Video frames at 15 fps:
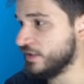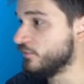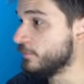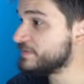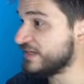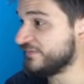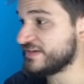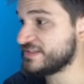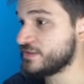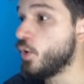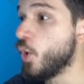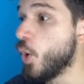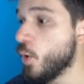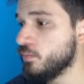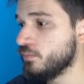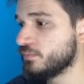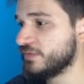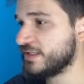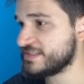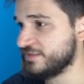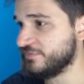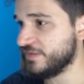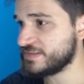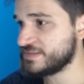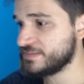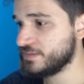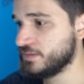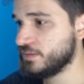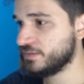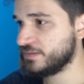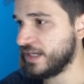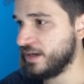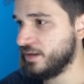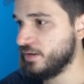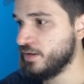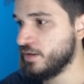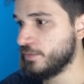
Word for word: Eu vou precisar fazer um roll dessa vez, tá?